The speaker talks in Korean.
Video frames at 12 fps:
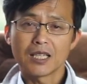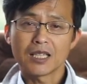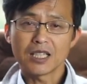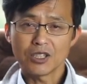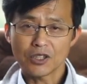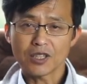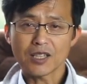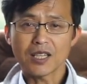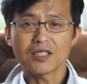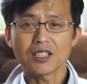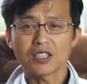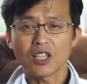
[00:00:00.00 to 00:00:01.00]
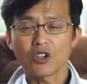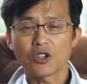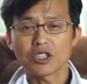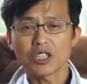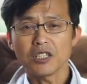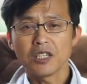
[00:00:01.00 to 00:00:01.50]
이렇게 탄생된
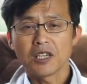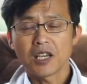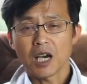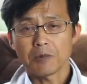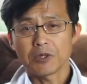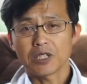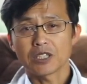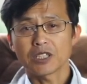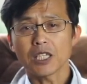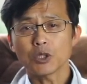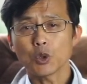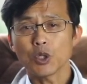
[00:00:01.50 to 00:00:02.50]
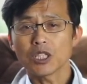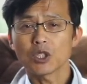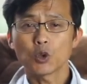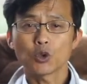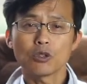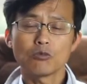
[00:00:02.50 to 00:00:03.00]
것이 아프리카 최초의
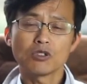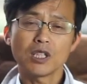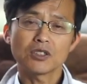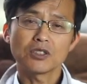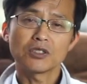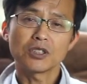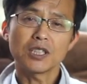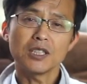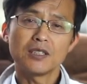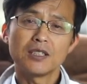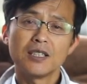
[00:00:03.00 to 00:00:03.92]
기독교 문학서적인